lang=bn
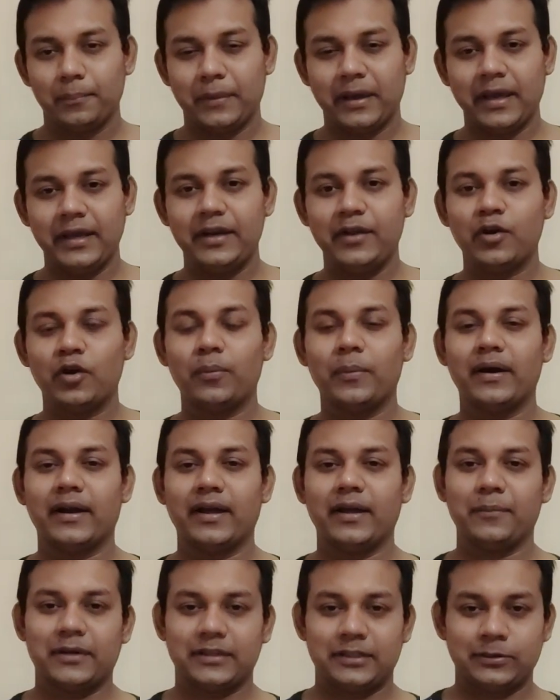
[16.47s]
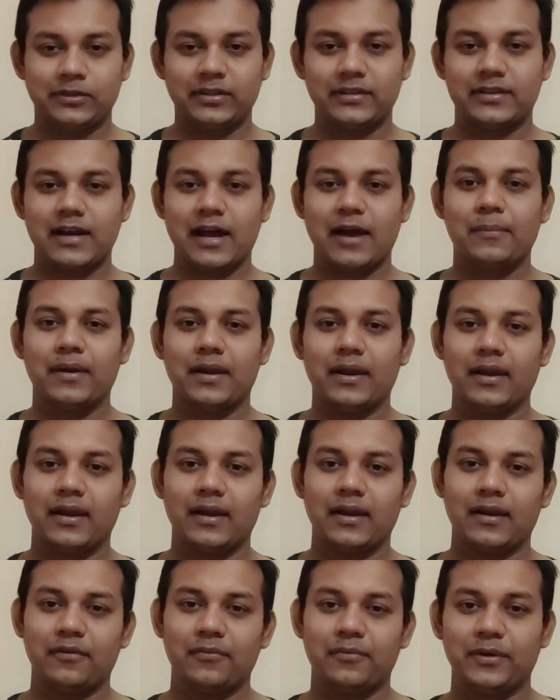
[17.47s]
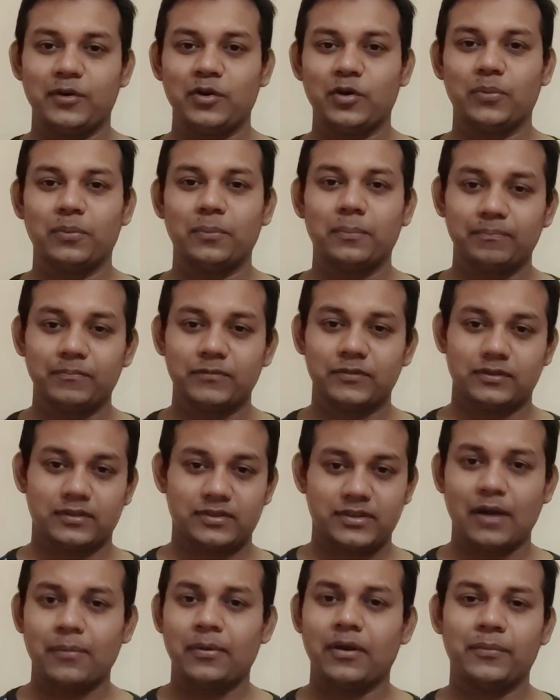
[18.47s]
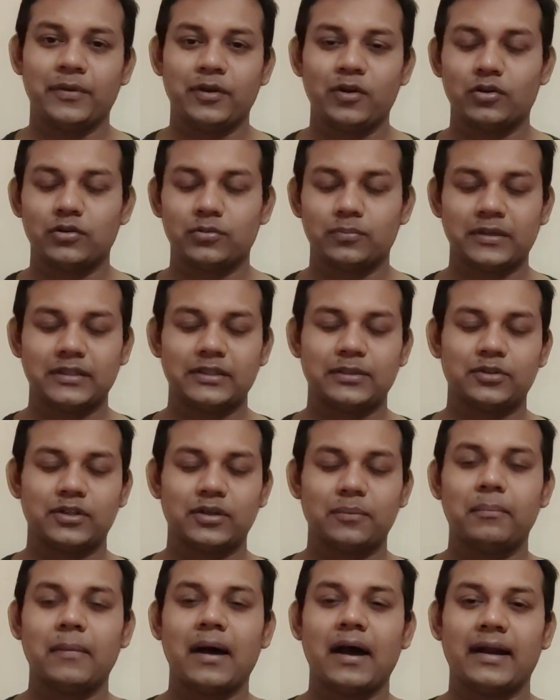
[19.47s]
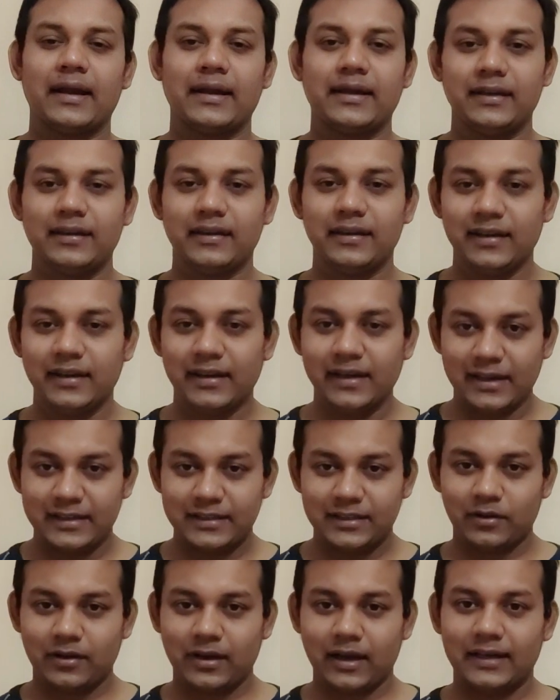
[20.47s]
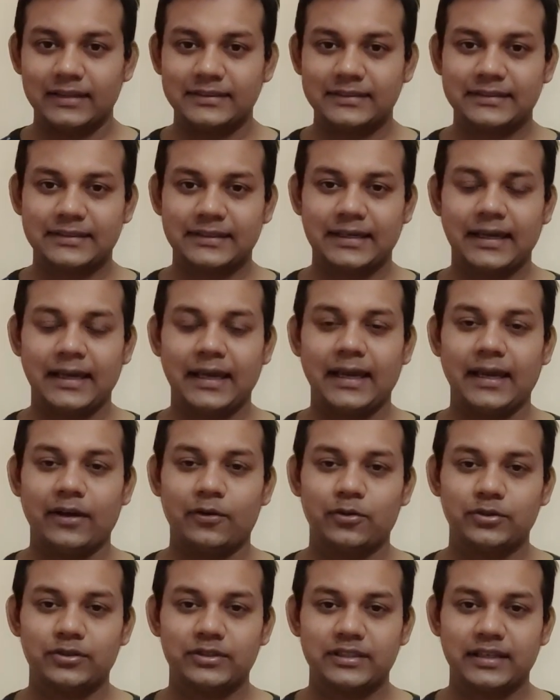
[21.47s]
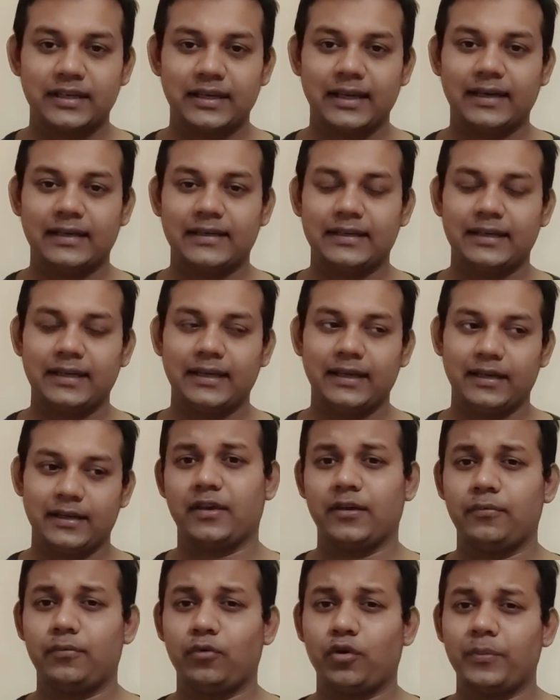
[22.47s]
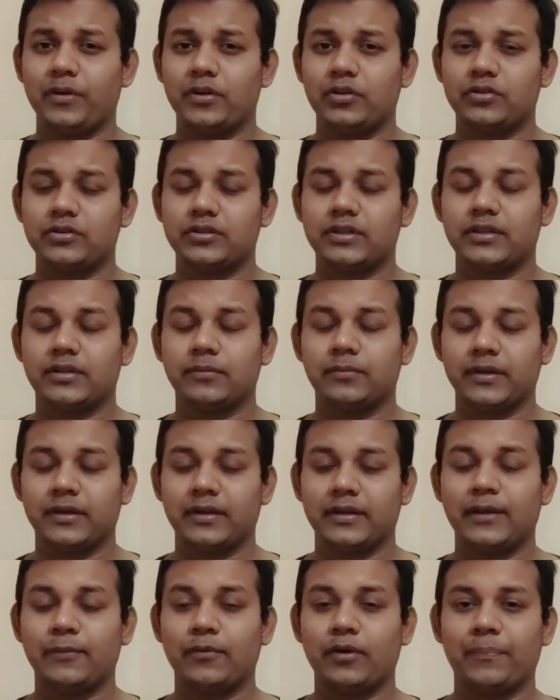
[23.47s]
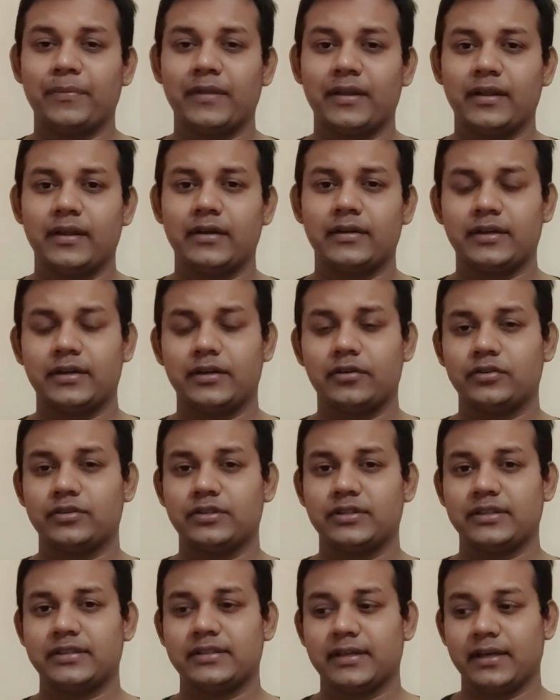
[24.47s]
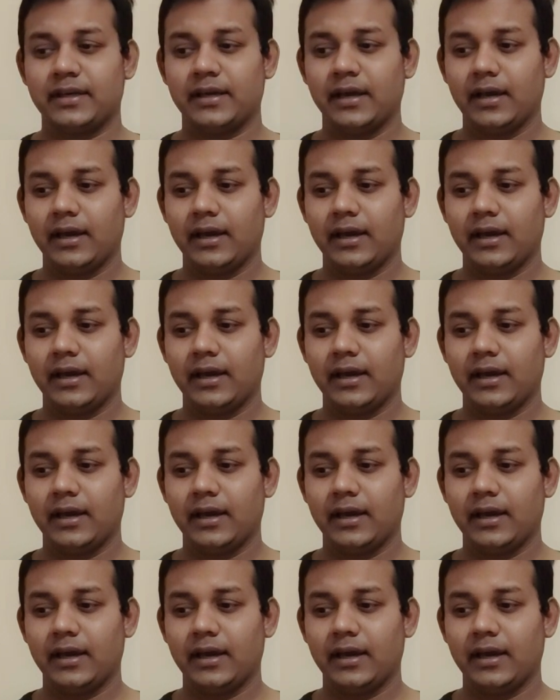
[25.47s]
ভিডিও বানাই মাঝে মধ্যে ট্রাভেল ভিডিও ট্রাভেল ভিডিও মাঝে মধ্যে বানাই যাক আজকে হচ্ছে একটি ইনফরমেশন মানে দেবো আপনাদের সেটা হচ্ছে যে